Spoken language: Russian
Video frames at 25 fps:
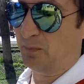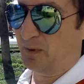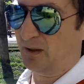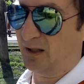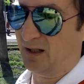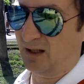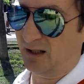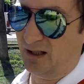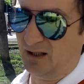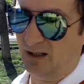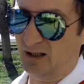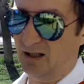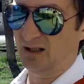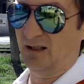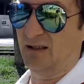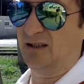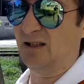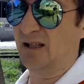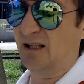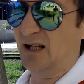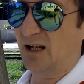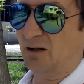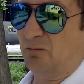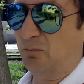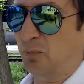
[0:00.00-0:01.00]
по
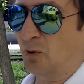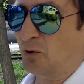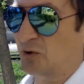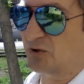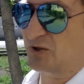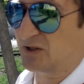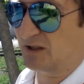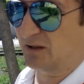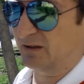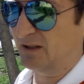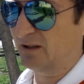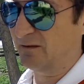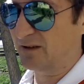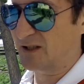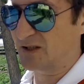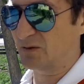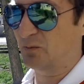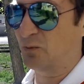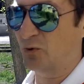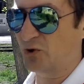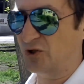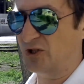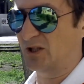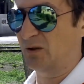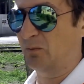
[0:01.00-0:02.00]
ней просто
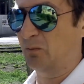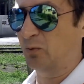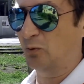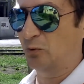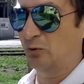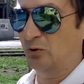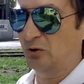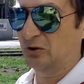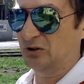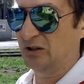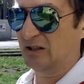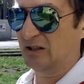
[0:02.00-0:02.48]
невозможно будет